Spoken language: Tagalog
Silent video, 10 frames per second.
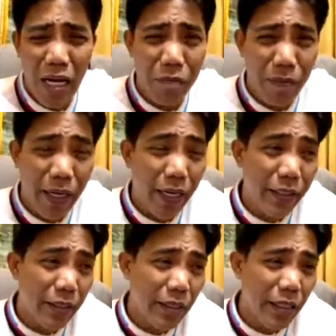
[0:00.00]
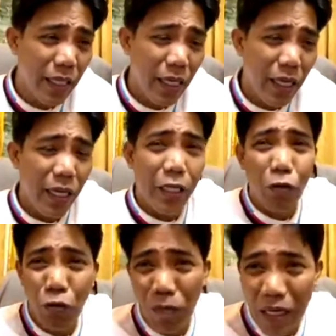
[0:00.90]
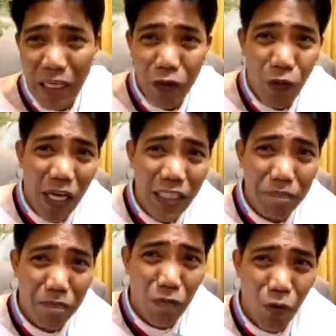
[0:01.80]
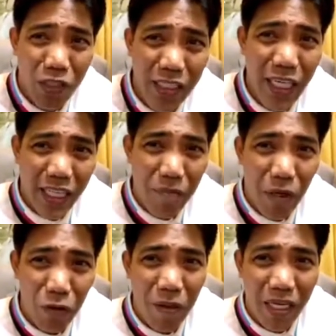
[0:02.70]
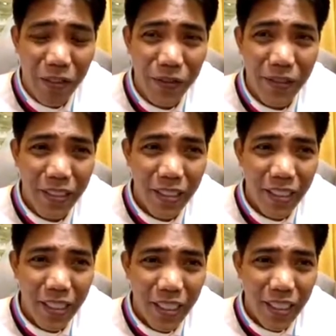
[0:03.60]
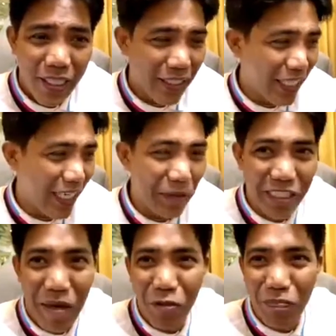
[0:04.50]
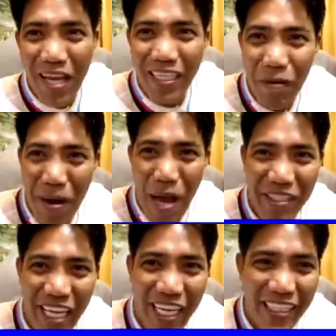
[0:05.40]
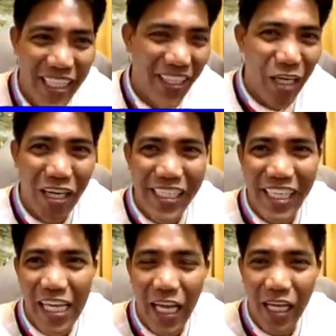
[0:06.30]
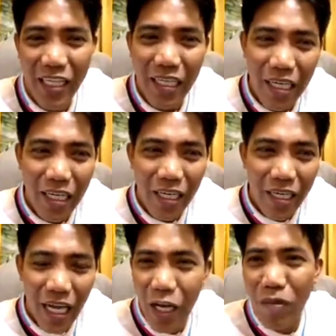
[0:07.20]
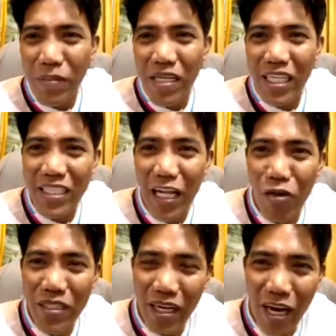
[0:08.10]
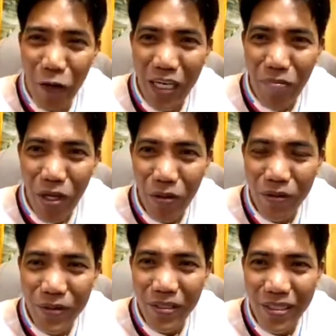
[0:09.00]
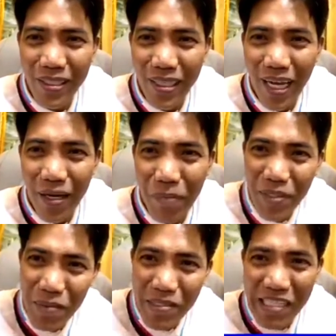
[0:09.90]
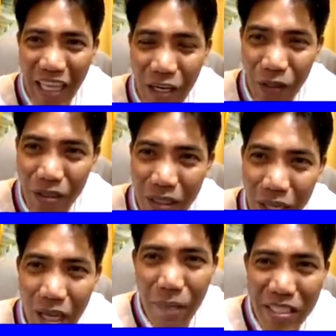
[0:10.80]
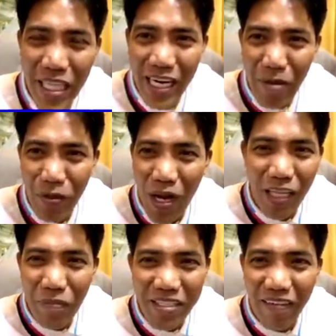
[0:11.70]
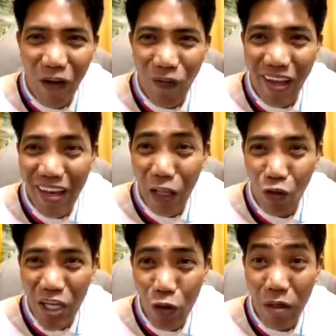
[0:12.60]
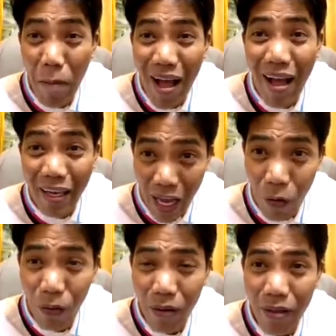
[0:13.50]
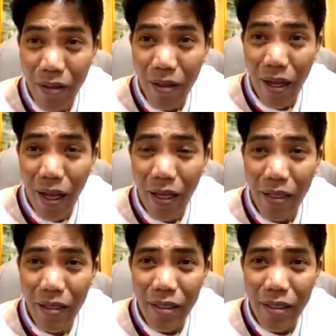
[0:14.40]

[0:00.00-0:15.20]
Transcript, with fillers: Mga kababayan, ito hubang ganitong klaseng pagbo-broadcast ay tama hubaga ito? Uh, talaga namang si Marcos Bayan, Mayaman challenge. Oh, ganun ang style niya. Ano masama sa style ko, Mr. Arnold Clavio? Uh, ah, may masama sa style ko? Mr. Clavio, kahit minsan hindi ako nanghingi ng donasyon, baka ikaw. Ha?